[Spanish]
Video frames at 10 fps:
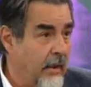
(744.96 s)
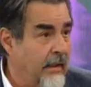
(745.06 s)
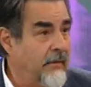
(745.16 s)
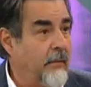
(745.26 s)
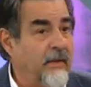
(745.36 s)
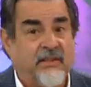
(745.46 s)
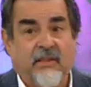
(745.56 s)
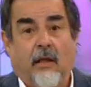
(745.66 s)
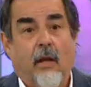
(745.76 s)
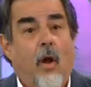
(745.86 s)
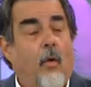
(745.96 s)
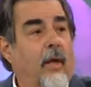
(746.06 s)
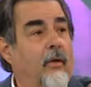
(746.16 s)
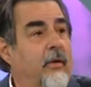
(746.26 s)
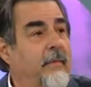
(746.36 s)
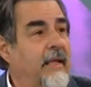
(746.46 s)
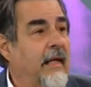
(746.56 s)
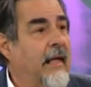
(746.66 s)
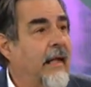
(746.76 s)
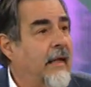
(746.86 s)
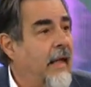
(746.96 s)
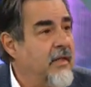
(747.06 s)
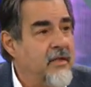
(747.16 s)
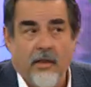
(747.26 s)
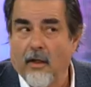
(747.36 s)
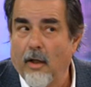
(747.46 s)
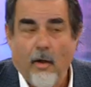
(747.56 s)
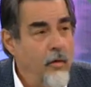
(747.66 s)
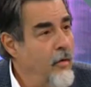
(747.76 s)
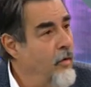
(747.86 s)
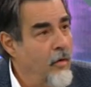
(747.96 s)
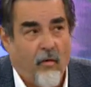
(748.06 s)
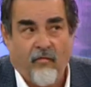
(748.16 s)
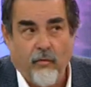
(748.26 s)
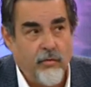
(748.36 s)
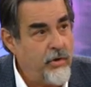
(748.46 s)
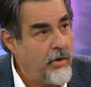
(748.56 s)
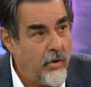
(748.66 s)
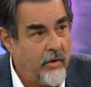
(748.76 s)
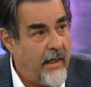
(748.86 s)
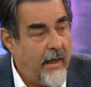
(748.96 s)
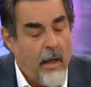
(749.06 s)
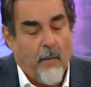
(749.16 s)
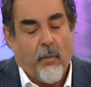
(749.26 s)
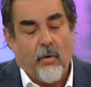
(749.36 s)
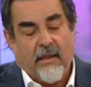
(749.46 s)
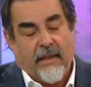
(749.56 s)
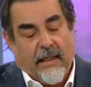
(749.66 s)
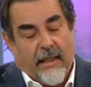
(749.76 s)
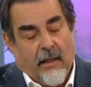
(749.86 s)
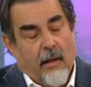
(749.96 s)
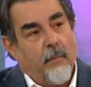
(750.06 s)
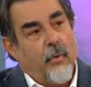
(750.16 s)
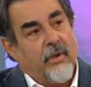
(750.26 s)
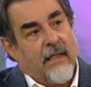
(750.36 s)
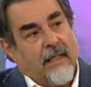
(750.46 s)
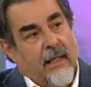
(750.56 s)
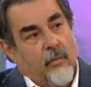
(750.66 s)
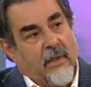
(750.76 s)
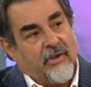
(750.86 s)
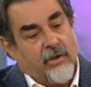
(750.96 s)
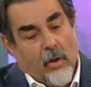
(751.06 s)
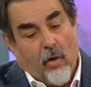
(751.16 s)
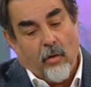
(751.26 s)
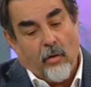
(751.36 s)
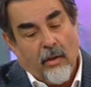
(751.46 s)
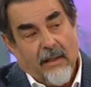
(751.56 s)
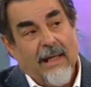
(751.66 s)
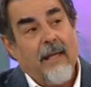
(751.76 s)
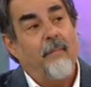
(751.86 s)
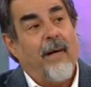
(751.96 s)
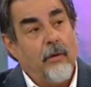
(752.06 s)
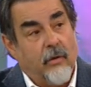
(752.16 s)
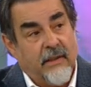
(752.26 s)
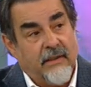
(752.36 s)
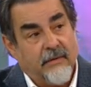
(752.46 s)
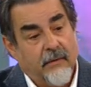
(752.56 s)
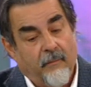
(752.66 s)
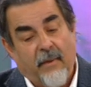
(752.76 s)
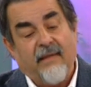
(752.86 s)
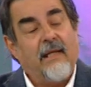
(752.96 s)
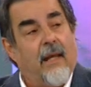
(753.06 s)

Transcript: acá te vacían, o a dormir en la calle. No funciona. ¿Por qué? Porque la educación en valores va de